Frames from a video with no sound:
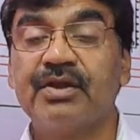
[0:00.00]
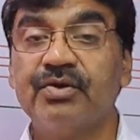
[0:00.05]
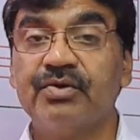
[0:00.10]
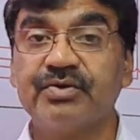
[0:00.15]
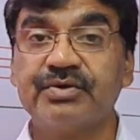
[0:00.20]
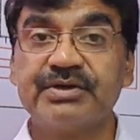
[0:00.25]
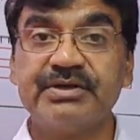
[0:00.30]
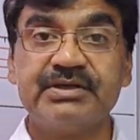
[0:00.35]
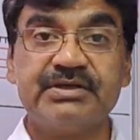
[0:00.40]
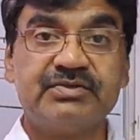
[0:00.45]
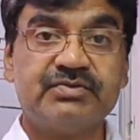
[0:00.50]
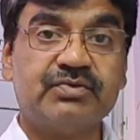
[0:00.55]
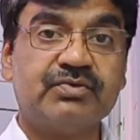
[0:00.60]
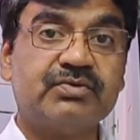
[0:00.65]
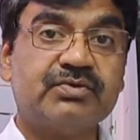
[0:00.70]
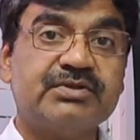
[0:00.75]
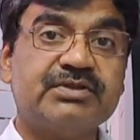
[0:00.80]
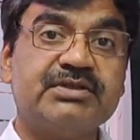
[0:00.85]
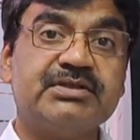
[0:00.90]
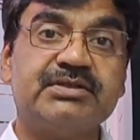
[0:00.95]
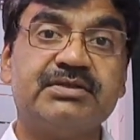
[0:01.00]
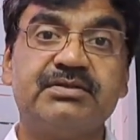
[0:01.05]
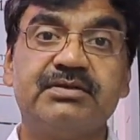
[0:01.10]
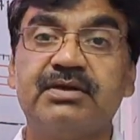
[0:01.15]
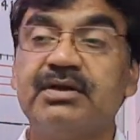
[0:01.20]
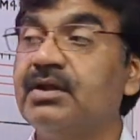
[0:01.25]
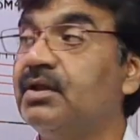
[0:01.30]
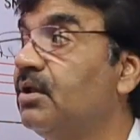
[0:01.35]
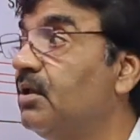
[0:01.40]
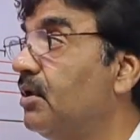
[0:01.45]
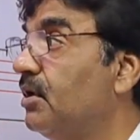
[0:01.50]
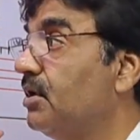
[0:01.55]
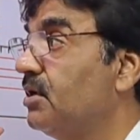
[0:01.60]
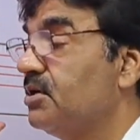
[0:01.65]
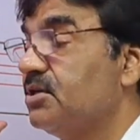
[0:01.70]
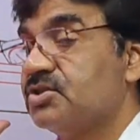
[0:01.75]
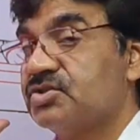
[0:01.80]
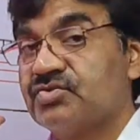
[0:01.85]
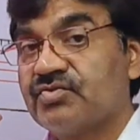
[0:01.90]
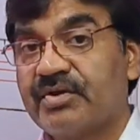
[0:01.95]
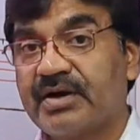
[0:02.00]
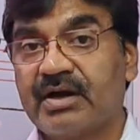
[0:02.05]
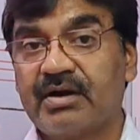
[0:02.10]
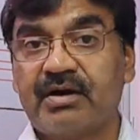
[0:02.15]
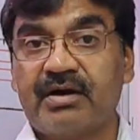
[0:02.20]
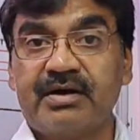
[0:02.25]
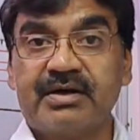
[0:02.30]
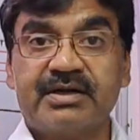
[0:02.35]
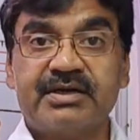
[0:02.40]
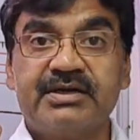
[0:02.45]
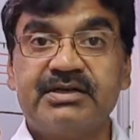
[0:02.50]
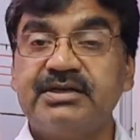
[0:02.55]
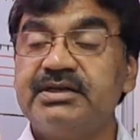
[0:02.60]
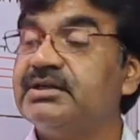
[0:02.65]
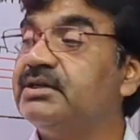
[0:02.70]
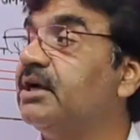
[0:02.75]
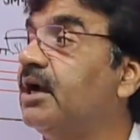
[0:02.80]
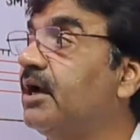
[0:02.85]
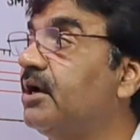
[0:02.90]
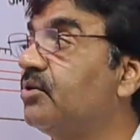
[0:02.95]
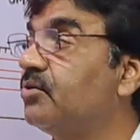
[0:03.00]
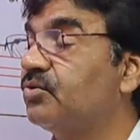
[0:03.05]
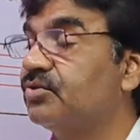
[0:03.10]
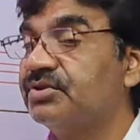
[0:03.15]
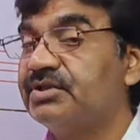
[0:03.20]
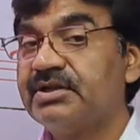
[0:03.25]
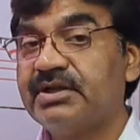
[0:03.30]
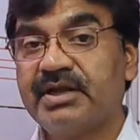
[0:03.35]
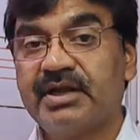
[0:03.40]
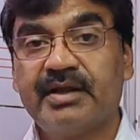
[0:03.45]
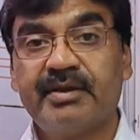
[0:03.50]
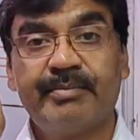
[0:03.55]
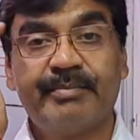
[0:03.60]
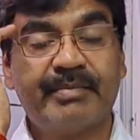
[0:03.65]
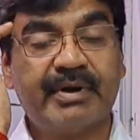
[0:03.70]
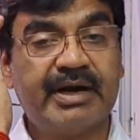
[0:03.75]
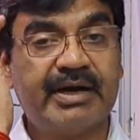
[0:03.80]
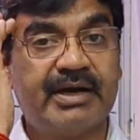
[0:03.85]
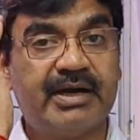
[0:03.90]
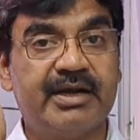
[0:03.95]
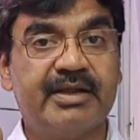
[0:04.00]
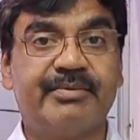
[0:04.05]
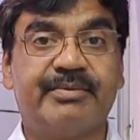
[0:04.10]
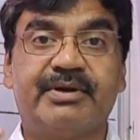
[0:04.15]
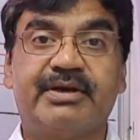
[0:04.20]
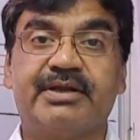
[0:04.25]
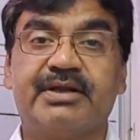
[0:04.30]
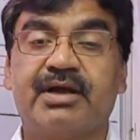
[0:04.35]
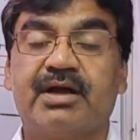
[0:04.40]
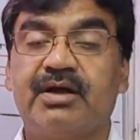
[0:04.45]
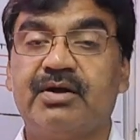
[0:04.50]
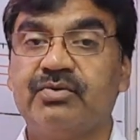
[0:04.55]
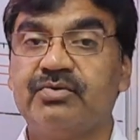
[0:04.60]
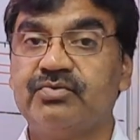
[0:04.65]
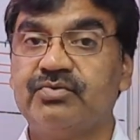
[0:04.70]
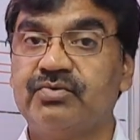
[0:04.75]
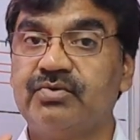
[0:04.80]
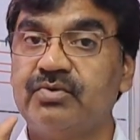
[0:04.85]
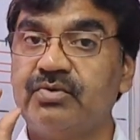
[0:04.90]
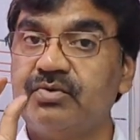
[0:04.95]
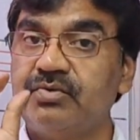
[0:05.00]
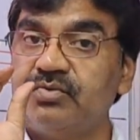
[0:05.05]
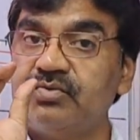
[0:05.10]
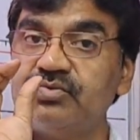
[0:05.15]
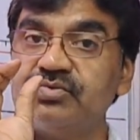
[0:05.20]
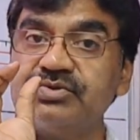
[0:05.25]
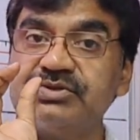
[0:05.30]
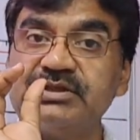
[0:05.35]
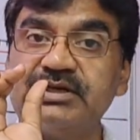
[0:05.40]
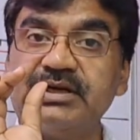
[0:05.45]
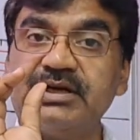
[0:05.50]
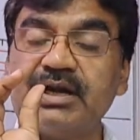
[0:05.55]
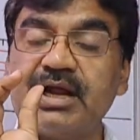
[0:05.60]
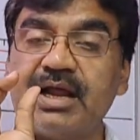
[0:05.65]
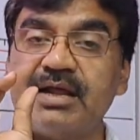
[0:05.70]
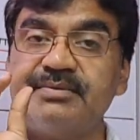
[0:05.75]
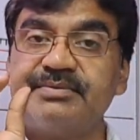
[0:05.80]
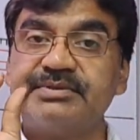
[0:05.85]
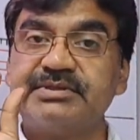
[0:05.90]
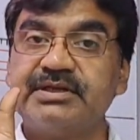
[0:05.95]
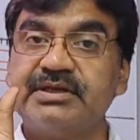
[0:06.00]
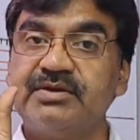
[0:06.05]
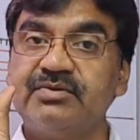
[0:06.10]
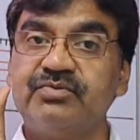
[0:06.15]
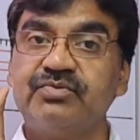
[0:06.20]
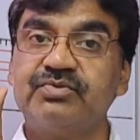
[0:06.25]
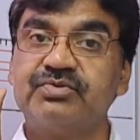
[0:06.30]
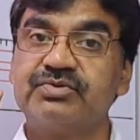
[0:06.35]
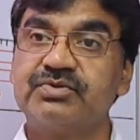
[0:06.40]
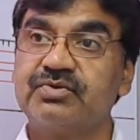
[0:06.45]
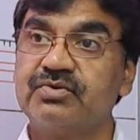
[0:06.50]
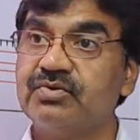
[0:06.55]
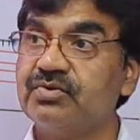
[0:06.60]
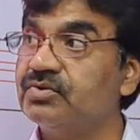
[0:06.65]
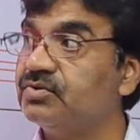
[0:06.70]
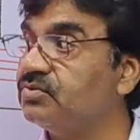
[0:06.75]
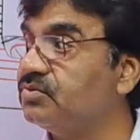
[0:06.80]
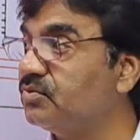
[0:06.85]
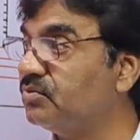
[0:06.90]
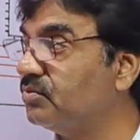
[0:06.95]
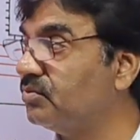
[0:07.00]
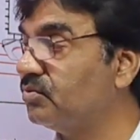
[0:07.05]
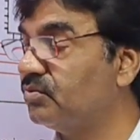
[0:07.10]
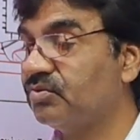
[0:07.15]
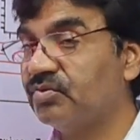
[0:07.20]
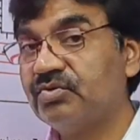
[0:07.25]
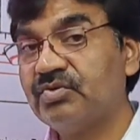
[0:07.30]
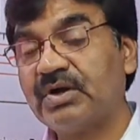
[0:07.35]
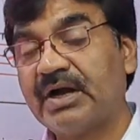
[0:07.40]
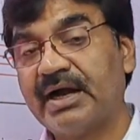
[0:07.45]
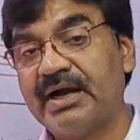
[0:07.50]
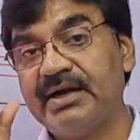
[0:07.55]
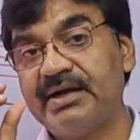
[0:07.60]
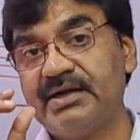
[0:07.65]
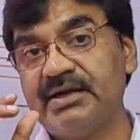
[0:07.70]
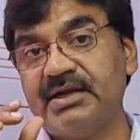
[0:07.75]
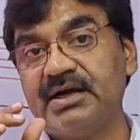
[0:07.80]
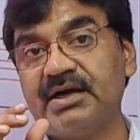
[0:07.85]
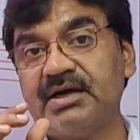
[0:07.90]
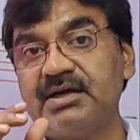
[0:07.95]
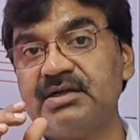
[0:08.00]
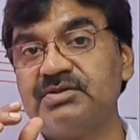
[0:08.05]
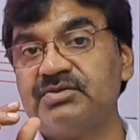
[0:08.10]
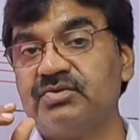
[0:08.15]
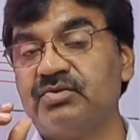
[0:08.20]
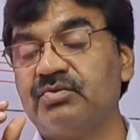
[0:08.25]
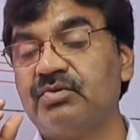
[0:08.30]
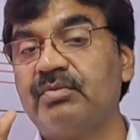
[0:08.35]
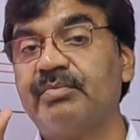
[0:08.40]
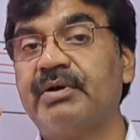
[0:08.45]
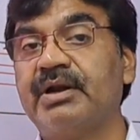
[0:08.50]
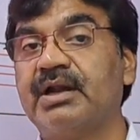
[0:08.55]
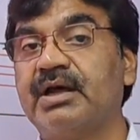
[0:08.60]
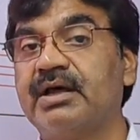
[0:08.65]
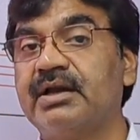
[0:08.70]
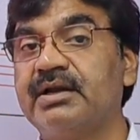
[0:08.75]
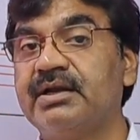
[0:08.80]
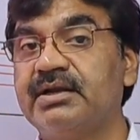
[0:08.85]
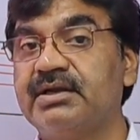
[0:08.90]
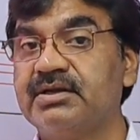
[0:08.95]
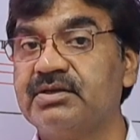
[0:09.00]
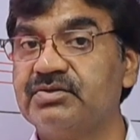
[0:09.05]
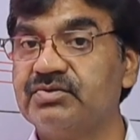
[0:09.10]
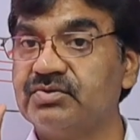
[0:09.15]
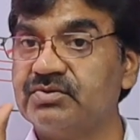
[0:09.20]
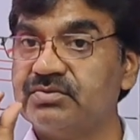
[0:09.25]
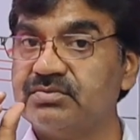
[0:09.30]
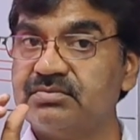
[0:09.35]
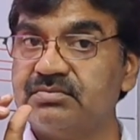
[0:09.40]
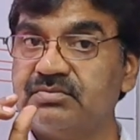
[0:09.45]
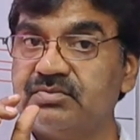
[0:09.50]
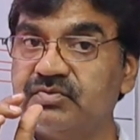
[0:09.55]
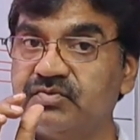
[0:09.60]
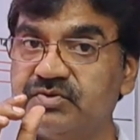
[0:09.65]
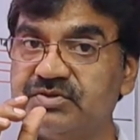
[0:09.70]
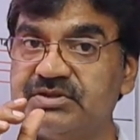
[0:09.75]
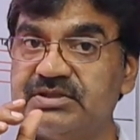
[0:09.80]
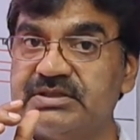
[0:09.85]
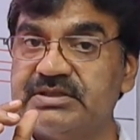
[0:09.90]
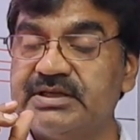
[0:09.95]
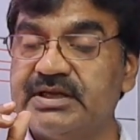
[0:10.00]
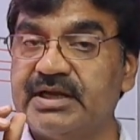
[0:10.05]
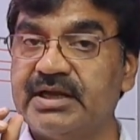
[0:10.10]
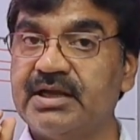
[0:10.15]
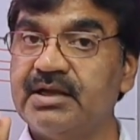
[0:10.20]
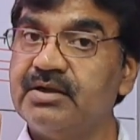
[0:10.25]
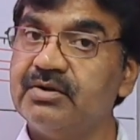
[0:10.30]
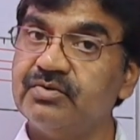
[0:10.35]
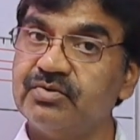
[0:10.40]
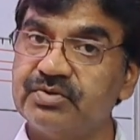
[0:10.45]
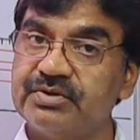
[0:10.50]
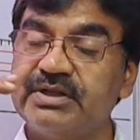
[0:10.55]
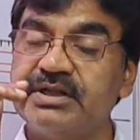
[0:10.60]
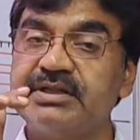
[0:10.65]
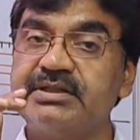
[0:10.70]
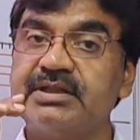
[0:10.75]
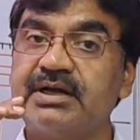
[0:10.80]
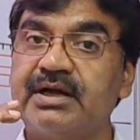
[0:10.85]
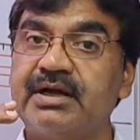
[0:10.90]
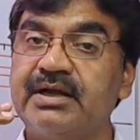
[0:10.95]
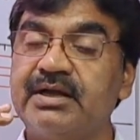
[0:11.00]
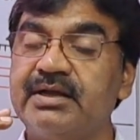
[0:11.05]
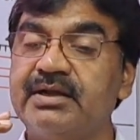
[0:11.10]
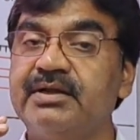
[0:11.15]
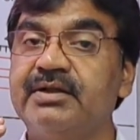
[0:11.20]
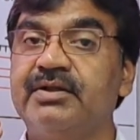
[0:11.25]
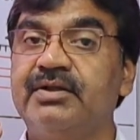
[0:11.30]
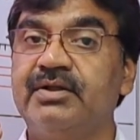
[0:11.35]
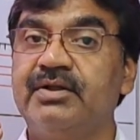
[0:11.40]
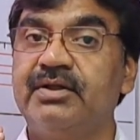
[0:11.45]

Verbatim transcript: क्योंकि जो ईश्वर गॉड की डिज़ाइन होती है माइंड लेवल का वो उसी टाइप से उसको वो आइडियाज़ वो बनाने के जो वो चीज़ें हैं वो देता है